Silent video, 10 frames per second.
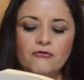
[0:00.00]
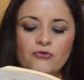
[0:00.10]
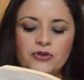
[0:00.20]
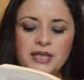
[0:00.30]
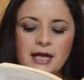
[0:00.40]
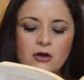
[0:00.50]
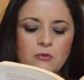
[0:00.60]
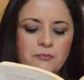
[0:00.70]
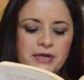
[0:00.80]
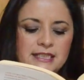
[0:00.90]
Fungía
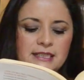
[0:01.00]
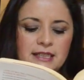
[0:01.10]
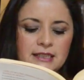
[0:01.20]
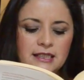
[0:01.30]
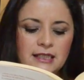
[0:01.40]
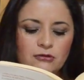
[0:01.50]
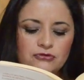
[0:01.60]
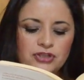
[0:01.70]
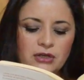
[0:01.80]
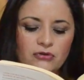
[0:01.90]
como presidente del
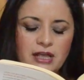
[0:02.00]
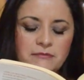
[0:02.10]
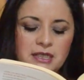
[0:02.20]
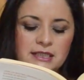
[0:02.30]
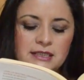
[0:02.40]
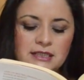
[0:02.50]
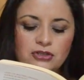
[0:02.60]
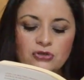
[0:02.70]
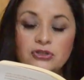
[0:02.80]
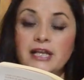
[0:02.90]
Consejo de
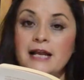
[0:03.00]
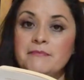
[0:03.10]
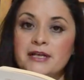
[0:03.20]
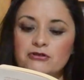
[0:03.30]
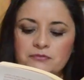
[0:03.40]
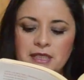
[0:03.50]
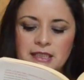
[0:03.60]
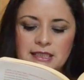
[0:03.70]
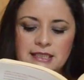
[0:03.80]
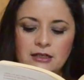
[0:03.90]
Administración de al menos
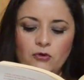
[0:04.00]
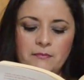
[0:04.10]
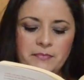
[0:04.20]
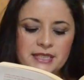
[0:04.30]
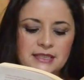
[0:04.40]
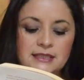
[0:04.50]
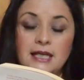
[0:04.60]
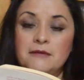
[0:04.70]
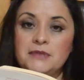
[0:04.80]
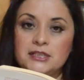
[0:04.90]
25 empresas
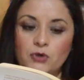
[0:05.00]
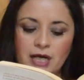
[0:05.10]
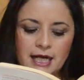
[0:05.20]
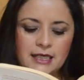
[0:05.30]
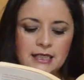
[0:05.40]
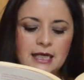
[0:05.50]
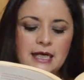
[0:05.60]
en Michoacán,